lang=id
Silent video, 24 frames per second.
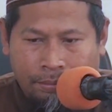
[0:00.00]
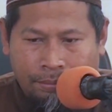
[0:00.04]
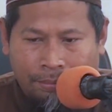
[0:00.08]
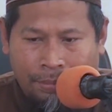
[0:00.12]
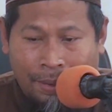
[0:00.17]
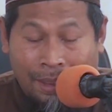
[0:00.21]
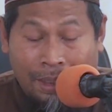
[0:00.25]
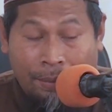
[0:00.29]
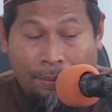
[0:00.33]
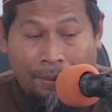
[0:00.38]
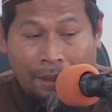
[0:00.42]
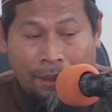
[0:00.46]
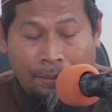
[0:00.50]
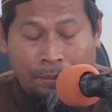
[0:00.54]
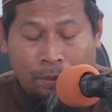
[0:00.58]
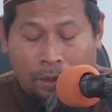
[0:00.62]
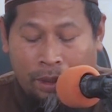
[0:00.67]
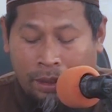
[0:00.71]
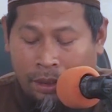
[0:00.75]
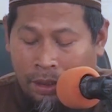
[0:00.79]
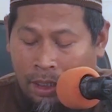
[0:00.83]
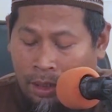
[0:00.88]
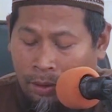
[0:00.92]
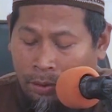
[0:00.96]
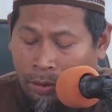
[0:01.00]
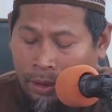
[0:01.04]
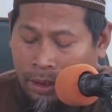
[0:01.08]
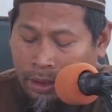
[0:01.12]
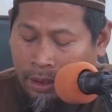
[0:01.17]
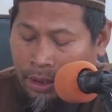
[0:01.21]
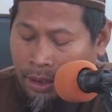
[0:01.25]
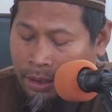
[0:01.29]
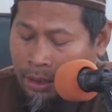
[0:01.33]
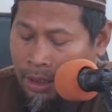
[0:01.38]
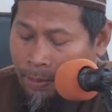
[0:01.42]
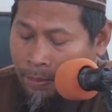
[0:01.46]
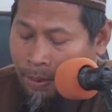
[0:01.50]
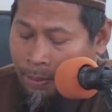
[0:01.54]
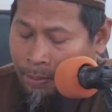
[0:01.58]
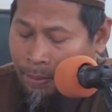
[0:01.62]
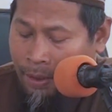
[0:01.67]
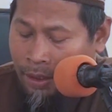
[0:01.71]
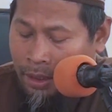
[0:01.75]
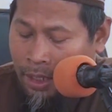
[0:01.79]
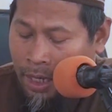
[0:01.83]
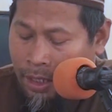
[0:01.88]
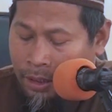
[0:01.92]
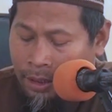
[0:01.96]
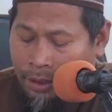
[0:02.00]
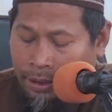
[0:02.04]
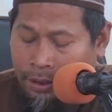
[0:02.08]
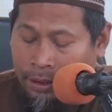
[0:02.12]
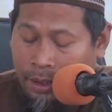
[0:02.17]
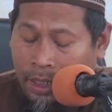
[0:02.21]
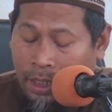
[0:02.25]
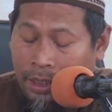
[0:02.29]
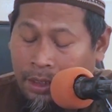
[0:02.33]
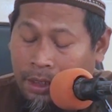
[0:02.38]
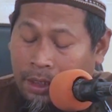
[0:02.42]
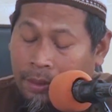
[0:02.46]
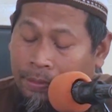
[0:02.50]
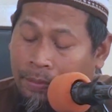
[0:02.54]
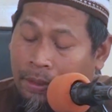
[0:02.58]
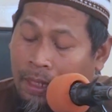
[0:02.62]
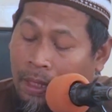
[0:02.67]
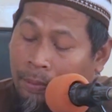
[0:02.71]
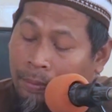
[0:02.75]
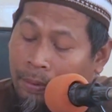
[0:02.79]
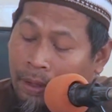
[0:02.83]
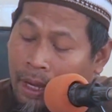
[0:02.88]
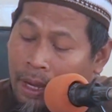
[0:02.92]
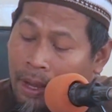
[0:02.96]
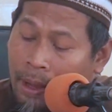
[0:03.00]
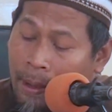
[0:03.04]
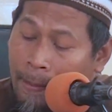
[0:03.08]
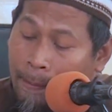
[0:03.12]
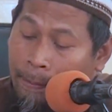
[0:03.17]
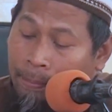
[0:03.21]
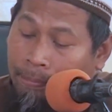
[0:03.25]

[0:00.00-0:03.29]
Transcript: Pada pertemuan lalu kita sampai pada hadis yang keberapa?